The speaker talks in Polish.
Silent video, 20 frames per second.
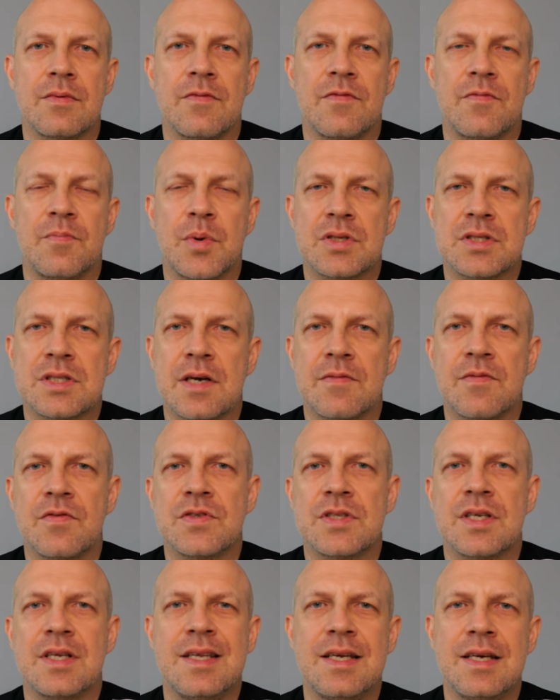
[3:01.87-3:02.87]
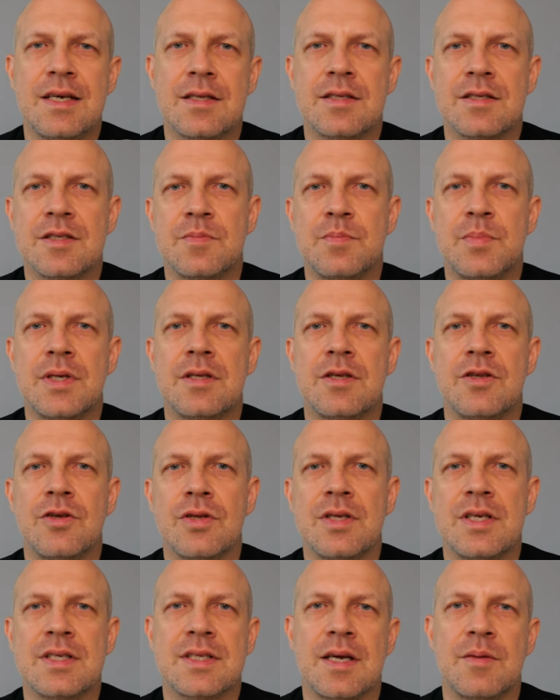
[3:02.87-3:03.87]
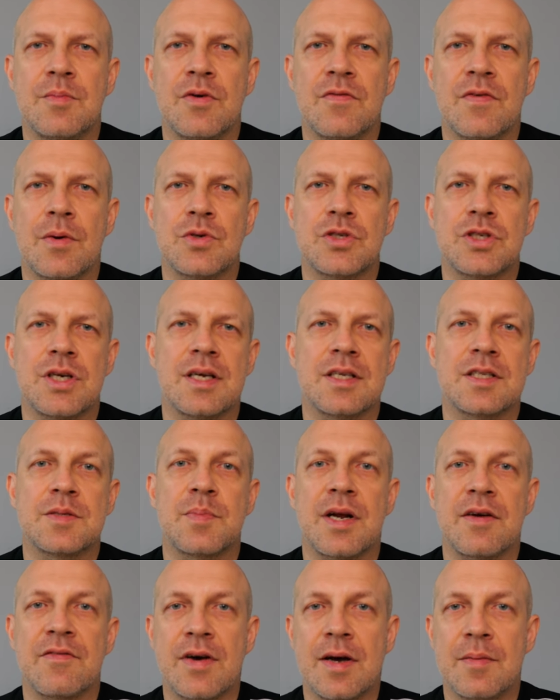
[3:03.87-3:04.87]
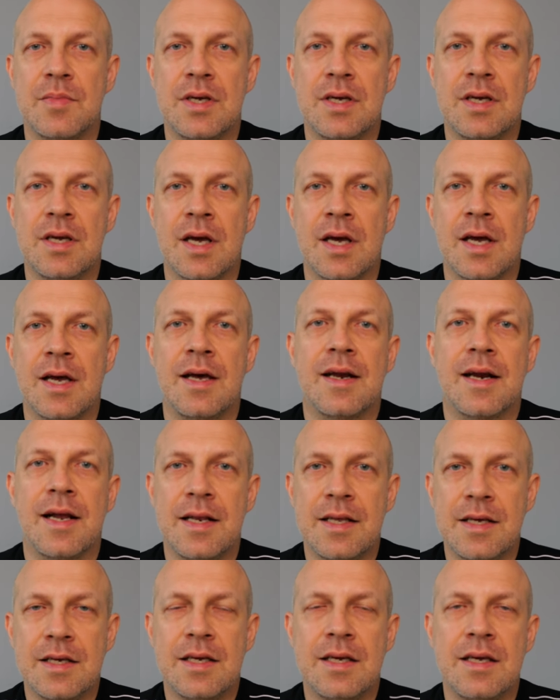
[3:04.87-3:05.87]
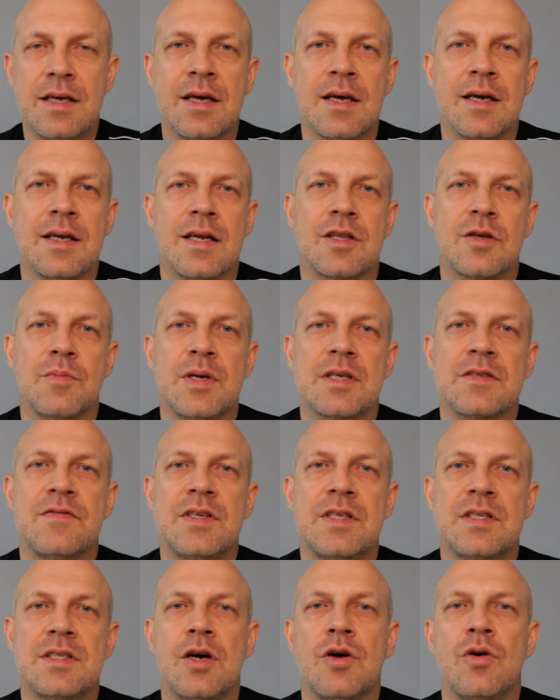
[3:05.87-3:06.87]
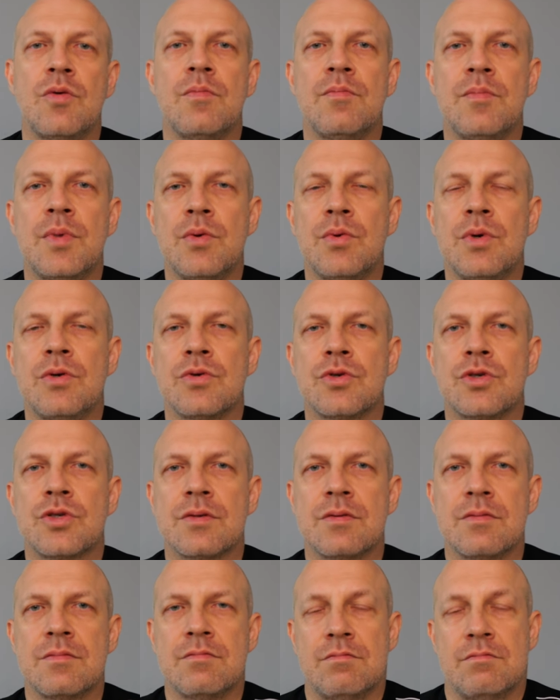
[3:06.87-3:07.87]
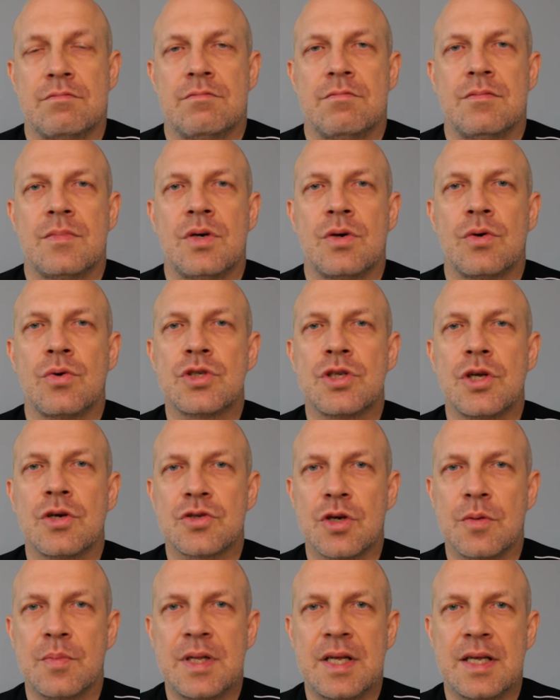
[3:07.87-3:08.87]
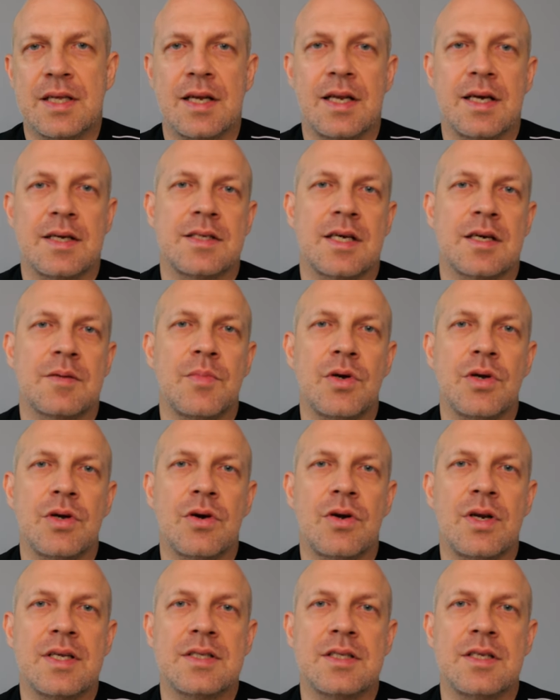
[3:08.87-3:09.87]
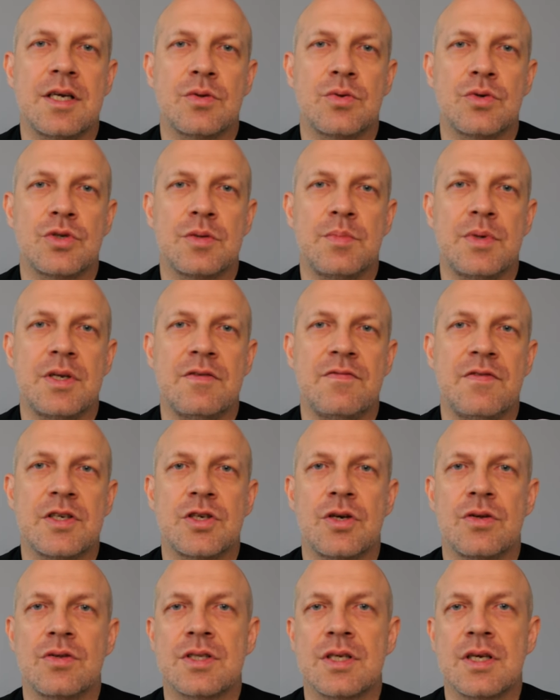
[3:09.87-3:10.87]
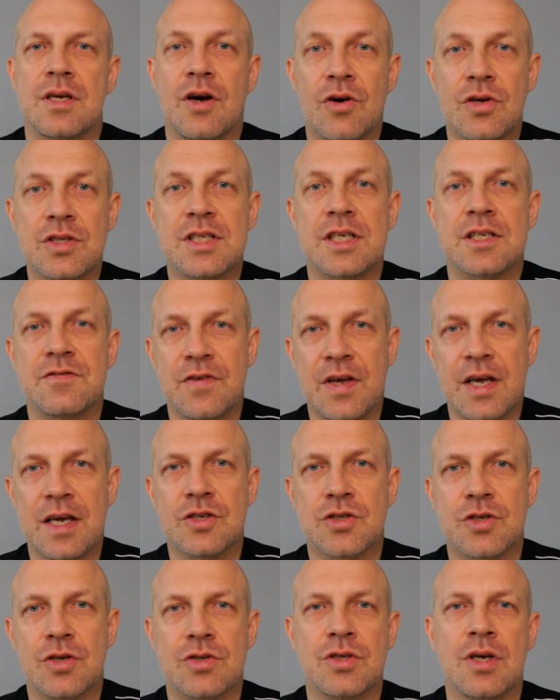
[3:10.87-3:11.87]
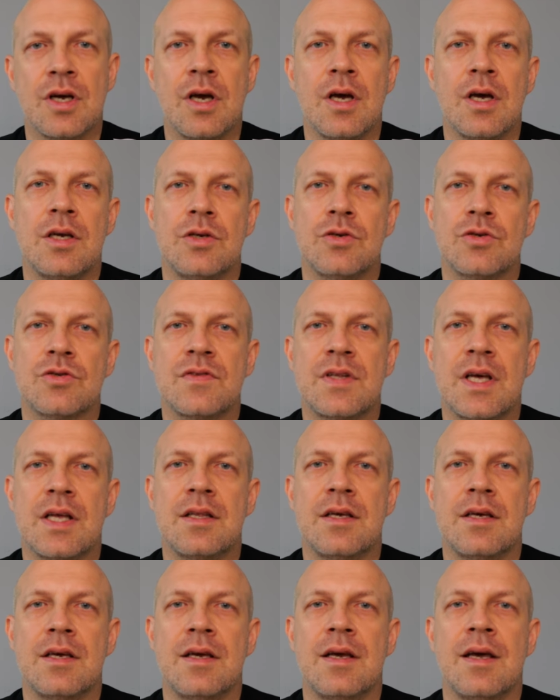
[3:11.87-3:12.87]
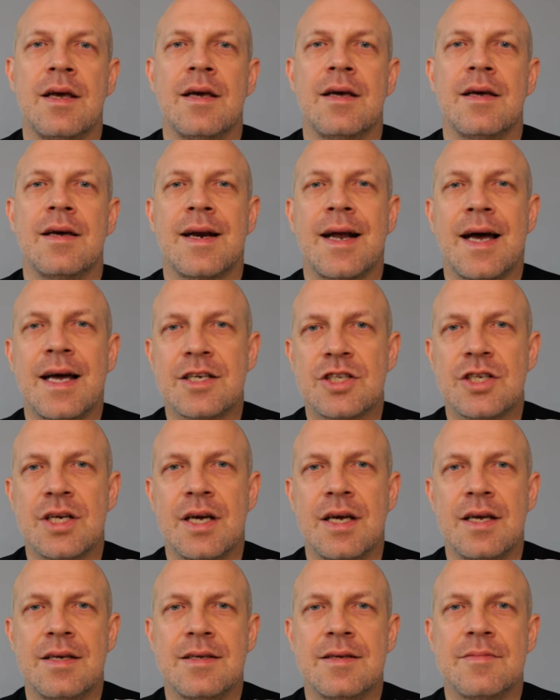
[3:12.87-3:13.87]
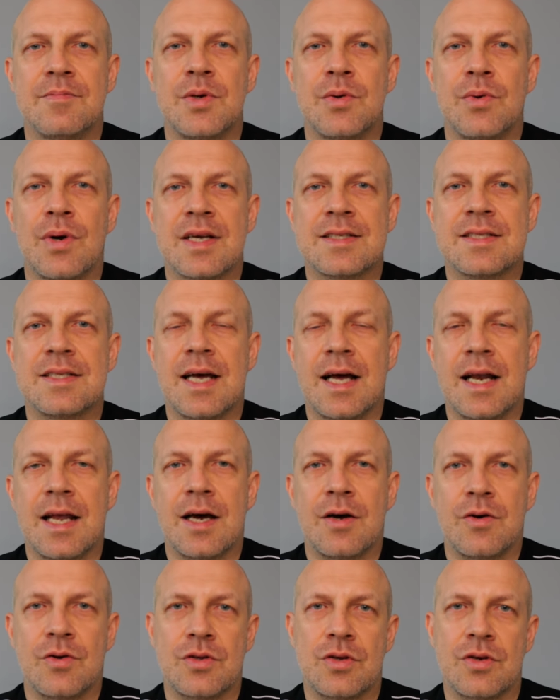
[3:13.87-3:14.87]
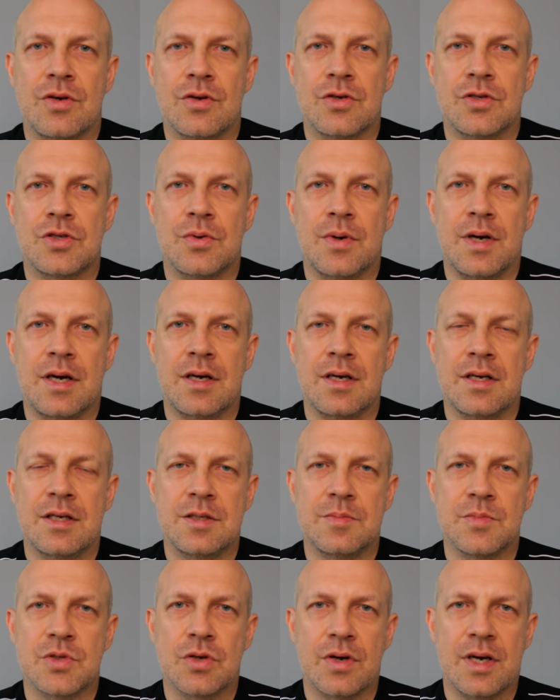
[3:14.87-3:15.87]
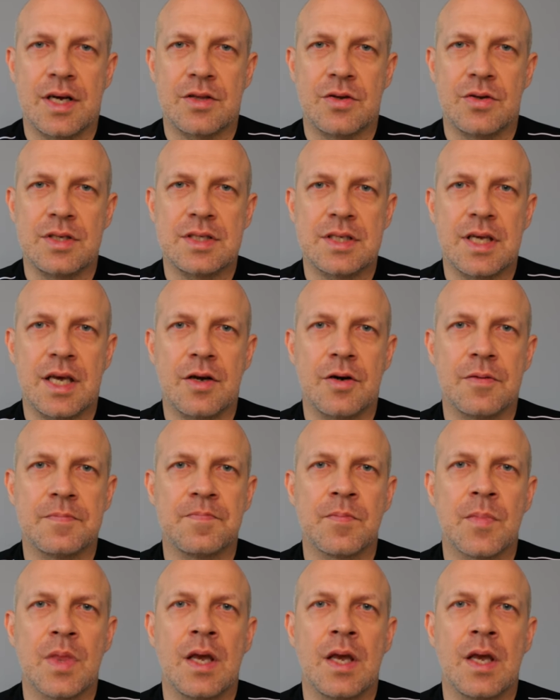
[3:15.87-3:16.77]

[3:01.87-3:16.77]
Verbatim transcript: W podstawówce nikt zbytnio nie zajmował się sprawami religii, natomiast w liceum były już różne osoby na tych lekcjach. Moi koledzy niektórzy byli wierzący, chociaż większość już wtedy raczej była z dala od kościoła rzymskokatolickiego.